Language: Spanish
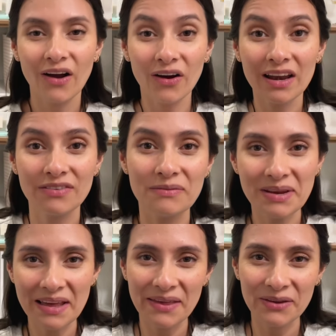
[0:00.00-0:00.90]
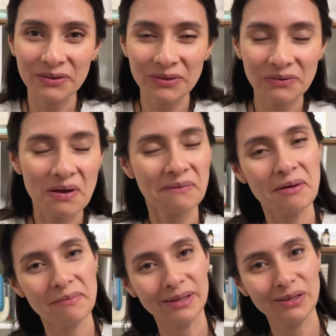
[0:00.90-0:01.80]
Hola familia de YouTube,
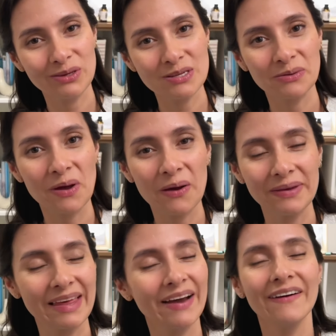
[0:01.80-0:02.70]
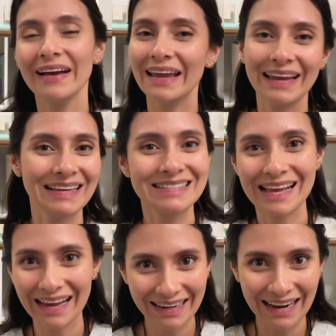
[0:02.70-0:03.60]
bienvenidos a un nuevo video en
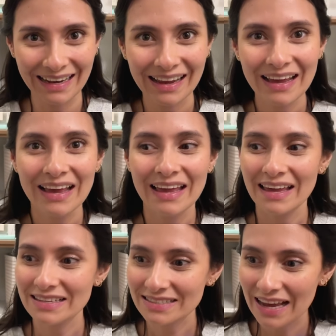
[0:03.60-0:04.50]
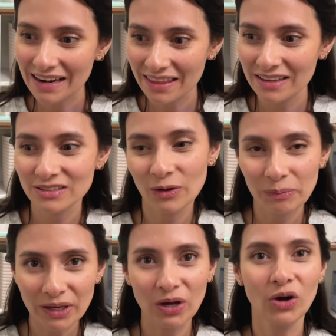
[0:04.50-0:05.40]
este canal. Es tarde, es
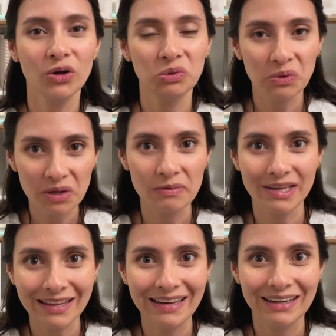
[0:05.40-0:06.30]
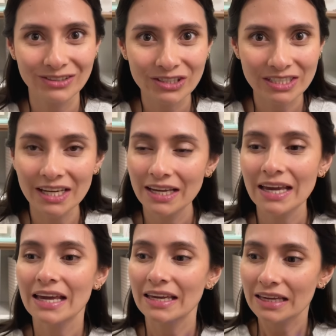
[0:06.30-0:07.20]
domingo, 9 y media de la noche
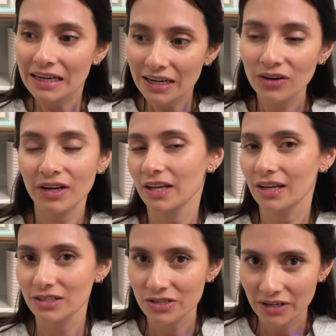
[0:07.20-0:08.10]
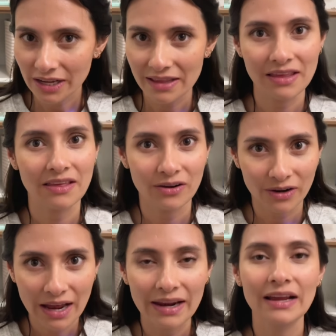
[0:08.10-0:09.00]
y creo que ya es hora de
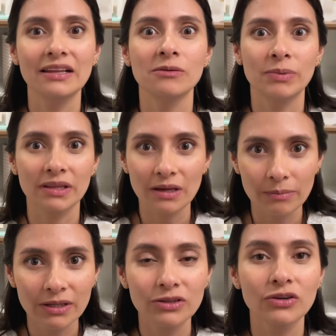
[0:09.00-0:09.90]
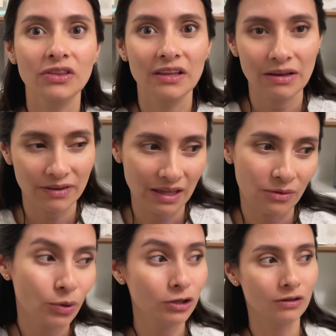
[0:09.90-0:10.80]
decorar el departamento de Navidad.
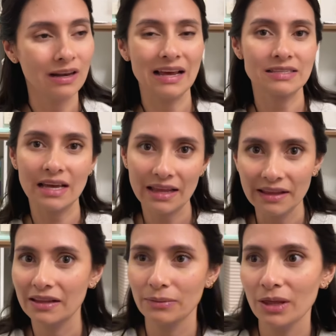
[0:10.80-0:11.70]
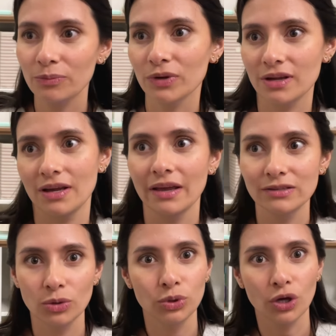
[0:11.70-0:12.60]
Bueno, la sala de Navidad porque es
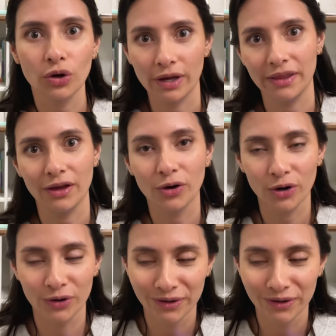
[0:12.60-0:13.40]
lo único que decoro.